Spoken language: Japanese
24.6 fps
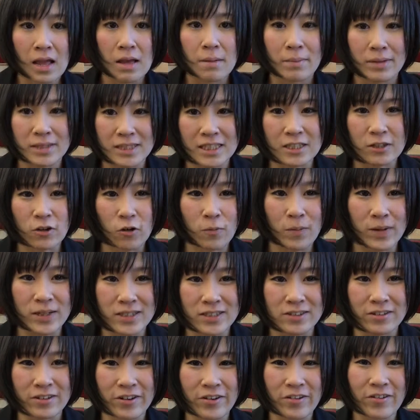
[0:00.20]

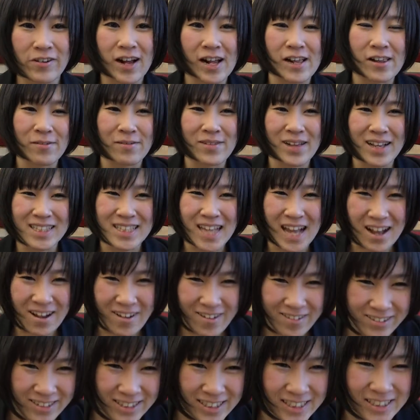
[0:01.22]
パチンコパチスロ業界の皆さん、
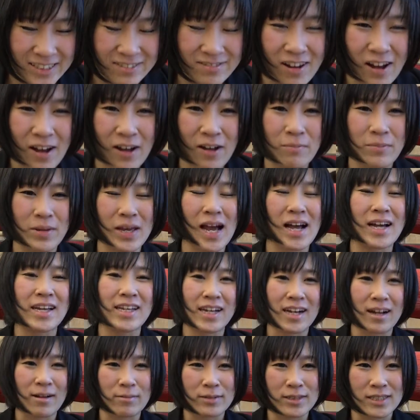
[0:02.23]
こんにちは。
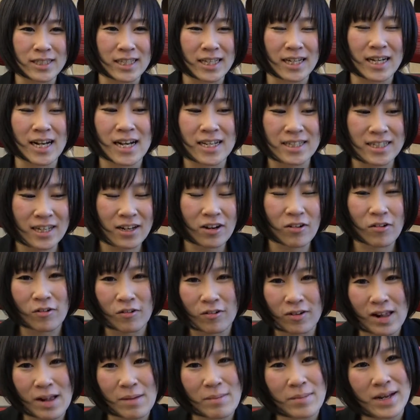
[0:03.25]
ビハイア株式会社
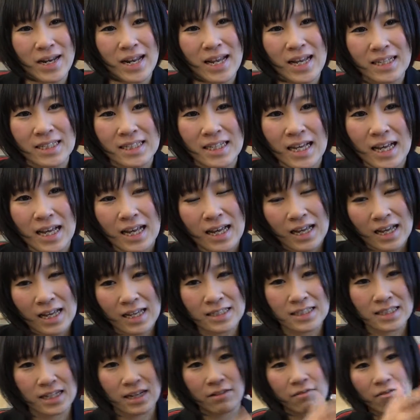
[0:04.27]
の大山です。
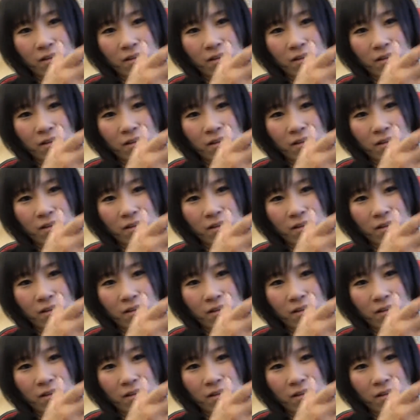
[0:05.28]
弊社で